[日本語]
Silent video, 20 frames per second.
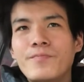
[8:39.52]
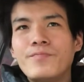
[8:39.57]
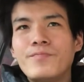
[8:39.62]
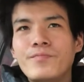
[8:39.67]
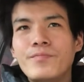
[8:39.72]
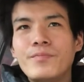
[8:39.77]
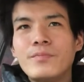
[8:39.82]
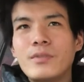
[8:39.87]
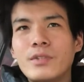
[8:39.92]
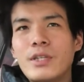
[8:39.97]
う
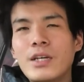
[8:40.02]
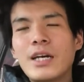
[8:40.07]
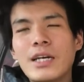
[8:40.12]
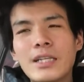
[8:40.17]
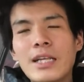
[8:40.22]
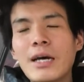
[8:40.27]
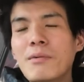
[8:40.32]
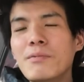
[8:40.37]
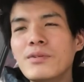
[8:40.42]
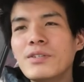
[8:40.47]
ん、てか
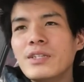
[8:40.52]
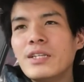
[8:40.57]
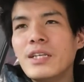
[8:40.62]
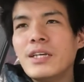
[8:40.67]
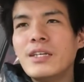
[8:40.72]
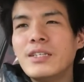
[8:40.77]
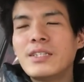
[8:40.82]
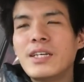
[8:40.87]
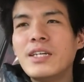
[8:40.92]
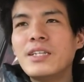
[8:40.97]
多分
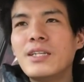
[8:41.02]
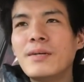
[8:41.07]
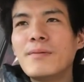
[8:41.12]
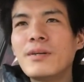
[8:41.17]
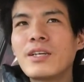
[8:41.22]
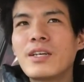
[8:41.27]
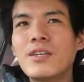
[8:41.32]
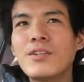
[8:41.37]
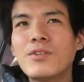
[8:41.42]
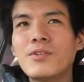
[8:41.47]
ね埼
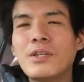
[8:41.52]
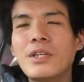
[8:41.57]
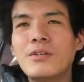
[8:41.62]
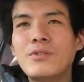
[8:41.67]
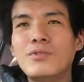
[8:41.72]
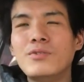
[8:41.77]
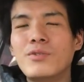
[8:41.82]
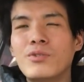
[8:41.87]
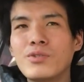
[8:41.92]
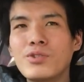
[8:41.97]
玉県のね
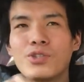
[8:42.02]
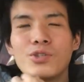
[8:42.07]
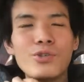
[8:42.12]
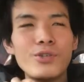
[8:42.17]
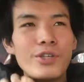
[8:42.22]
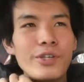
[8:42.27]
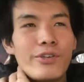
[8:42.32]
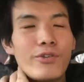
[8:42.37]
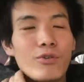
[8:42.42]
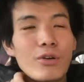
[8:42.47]
うどん消
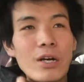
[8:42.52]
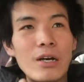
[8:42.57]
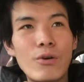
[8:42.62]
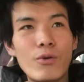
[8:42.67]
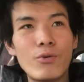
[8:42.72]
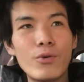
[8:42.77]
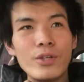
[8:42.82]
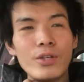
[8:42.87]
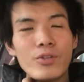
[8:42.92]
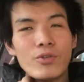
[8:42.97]
費量が
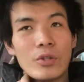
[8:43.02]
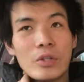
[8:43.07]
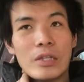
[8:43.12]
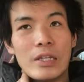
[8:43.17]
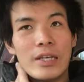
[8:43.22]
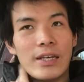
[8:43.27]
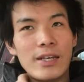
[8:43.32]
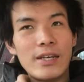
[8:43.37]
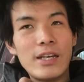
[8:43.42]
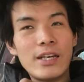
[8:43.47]
多いのっ
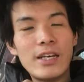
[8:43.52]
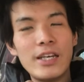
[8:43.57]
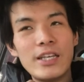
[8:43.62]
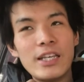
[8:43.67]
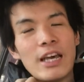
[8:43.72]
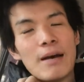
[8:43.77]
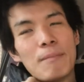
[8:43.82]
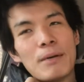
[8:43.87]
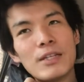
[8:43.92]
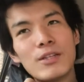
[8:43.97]
て
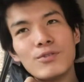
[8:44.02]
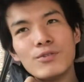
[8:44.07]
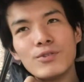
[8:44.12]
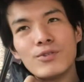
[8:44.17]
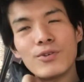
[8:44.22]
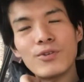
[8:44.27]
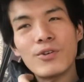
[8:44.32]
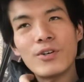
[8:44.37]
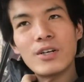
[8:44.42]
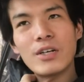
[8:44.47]
山田う
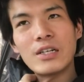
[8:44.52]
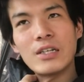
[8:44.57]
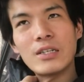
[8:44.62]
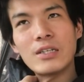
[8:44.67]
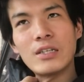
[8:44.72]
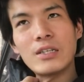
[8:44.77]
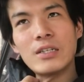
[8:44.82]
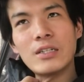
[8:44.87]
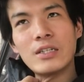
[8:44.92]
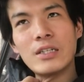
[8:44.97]
ど
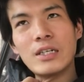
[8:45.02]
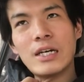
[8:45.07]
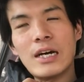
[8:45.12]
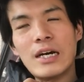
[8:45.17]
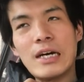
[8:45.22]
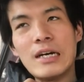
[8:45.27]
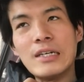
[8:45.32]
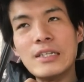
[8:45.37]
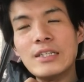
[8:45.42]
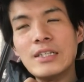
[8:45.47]
ん
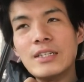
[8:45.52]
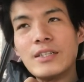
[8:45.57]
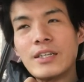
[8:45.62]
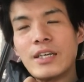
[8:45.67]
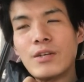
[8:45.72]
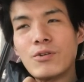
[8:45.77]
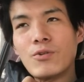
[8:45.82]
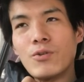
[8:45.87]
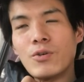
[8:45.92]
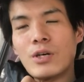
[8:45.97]
が
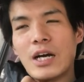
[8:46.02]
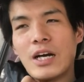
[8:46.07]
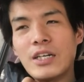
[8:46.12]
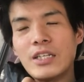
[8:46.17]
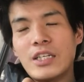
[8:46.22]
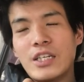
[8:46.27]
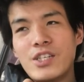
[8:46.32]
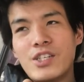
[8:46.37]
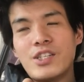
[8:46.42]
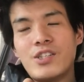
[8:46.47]
結構
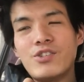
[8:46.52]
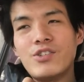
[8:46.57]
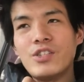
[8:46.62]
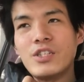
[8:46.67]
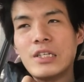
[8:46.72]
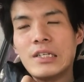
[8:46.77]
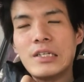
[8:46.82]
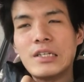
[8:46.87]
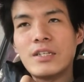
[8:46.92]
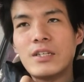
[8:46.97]
関係してるん
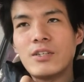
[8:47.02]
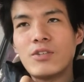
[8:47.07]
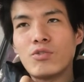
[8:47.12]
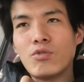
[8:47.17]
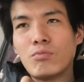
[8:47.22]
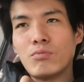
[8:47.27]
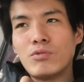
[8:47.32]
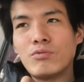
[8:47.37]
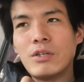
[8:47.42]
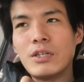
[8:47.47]
じゃないかな
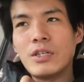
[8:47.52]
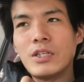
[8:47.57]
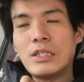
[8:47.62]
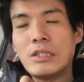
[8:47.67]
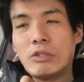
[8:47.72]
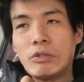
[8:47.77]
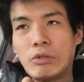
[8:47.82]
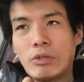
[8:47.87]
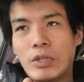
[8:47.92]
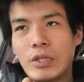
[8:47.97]
と思うわけで
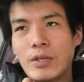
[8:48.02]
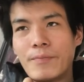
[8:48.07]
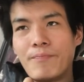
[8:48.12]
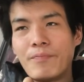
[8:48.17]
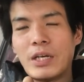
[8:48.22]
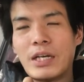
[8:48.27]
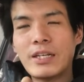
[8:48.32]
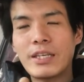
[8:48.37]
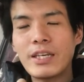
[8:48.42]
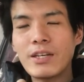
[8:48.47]
すよね
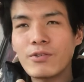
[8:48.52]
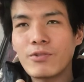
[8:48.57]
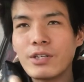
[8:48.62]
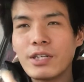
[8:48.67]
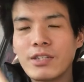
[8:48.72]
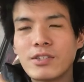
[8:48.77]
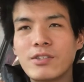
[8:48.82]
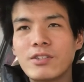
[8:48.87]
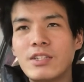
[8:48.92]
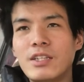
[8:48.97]
あれ結構
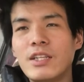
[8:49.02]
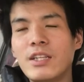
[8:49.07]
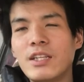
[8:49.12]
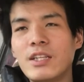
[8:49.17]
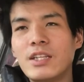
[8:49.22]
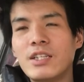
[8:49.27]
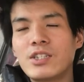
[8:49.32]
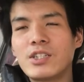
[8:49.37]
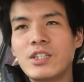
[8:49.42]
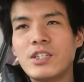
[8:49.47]
安くて
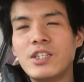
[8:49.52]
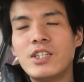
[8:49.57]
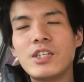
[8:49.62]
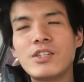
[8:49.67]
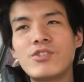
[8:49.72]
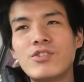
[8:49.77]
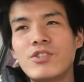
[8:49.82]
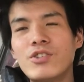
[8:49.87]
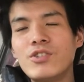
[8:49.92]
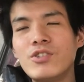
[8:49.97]
ね確か
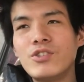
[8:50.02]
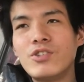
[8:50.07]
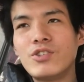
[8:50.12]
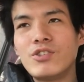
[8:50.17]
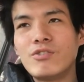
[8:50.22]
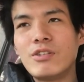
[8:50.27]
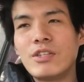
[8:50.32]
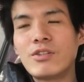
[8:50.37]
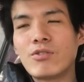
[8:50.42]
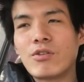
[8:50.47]

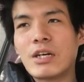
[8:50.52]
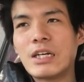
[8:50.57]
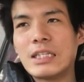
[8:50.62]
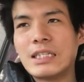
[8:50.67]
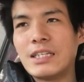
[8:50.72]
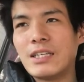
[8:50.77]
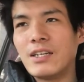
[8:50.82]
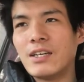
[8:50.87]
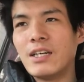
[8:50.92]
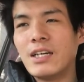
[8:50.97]
290円とか
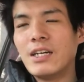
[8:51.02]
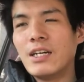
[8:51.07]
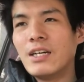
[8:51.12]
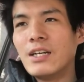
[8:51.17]
で、